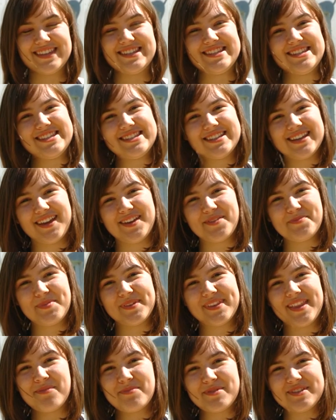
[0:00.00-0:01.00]
Dzisiaj
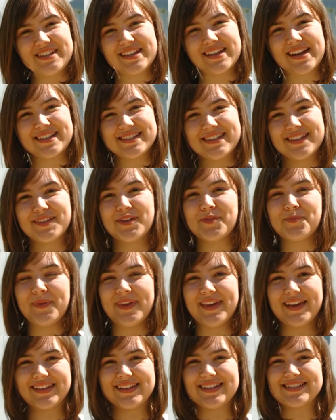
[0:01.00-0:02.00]
pytamy się radzen o
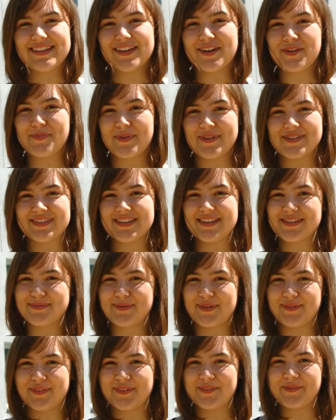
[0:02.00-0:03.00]
piękne staropolskie
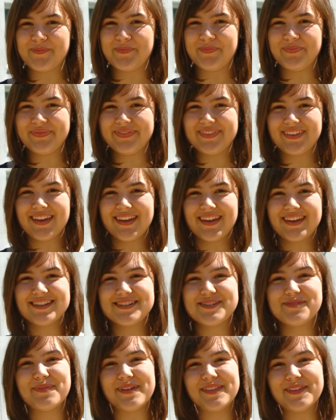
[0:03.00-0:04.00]
słowo.
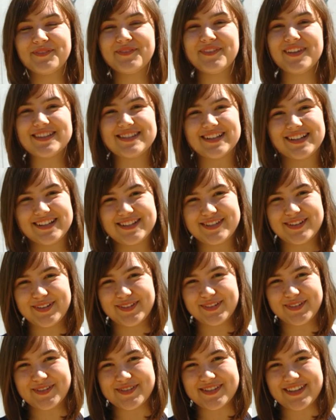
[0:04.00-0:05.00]
Czy będą wiedzieli, co
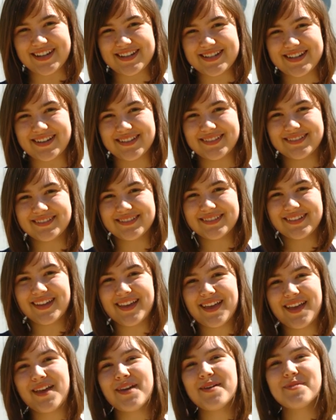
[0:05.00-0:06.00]
ono oznacza?
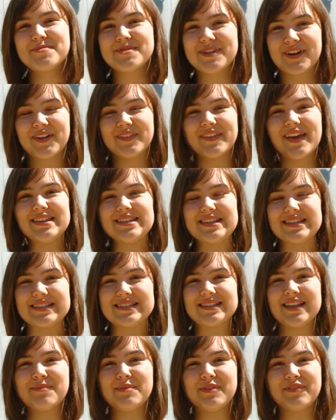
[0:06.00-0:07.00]
Przekonajcie się
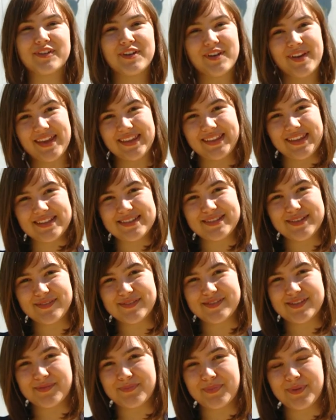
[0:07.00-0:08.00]
sami w kolejnej
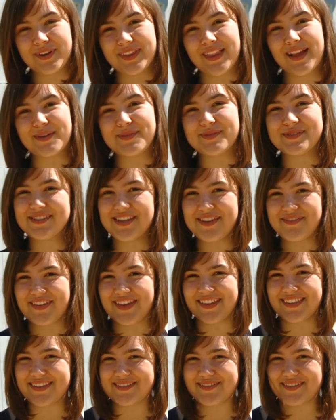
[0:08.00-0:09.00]
sądzie portalu
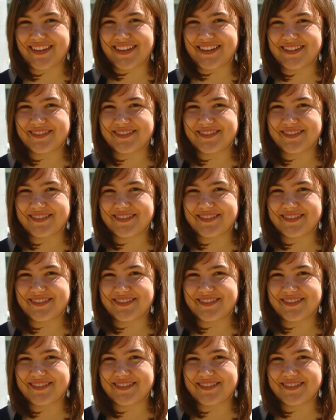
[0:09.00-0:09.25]
Siebie TV.